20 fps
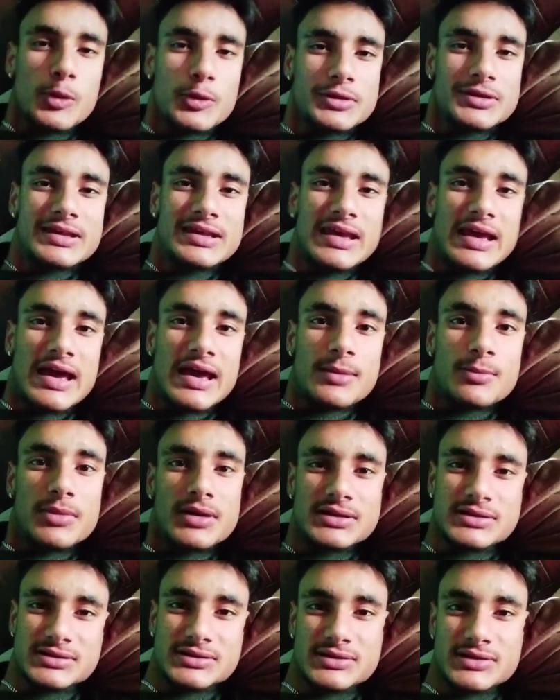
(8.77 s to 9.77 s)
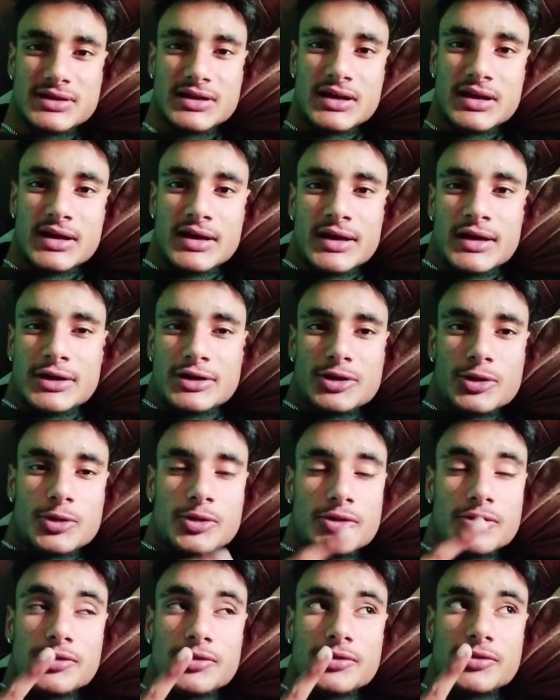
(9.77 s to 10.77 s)
बोल दिया है बस
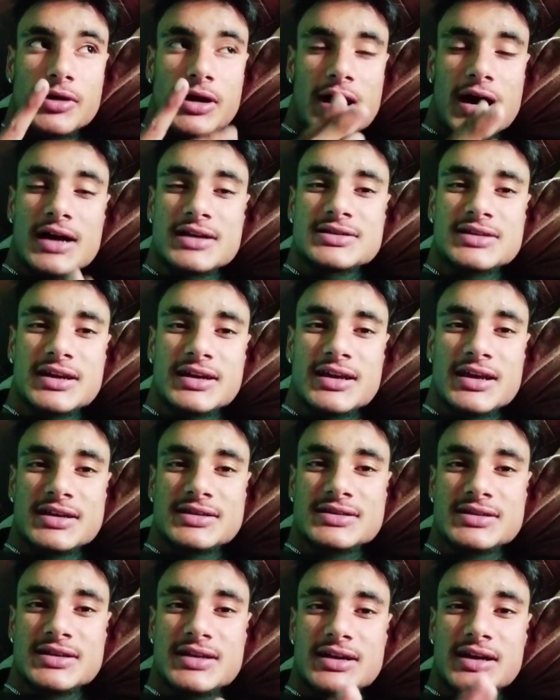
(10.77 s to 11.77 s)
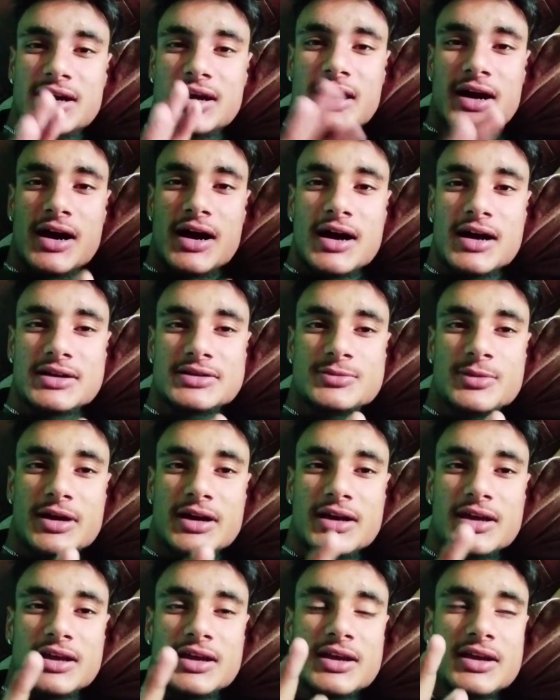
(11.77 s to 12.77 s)
तो आज का क्या सीन है आज
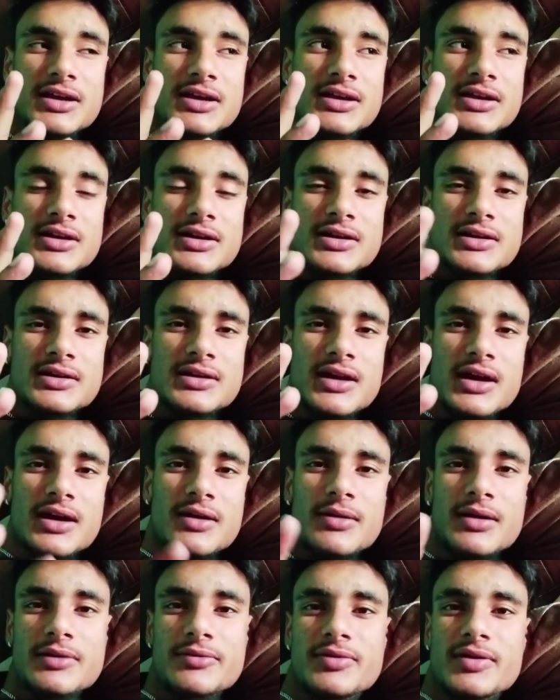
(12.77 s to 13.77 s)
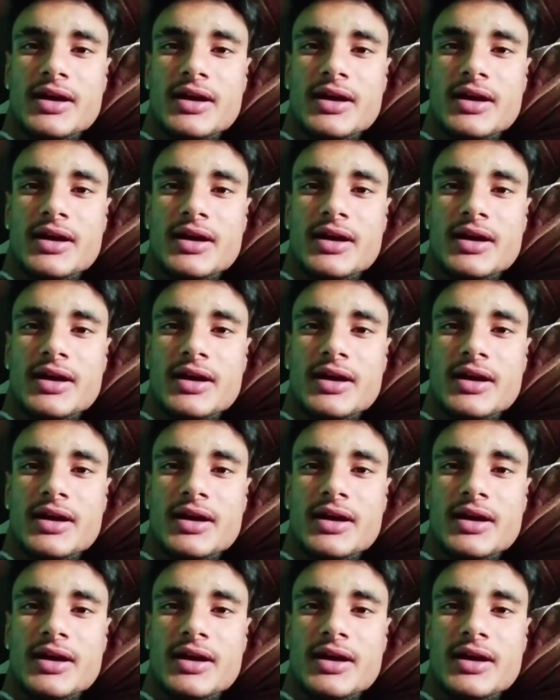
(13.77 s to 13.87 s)
भाई क्या है भाई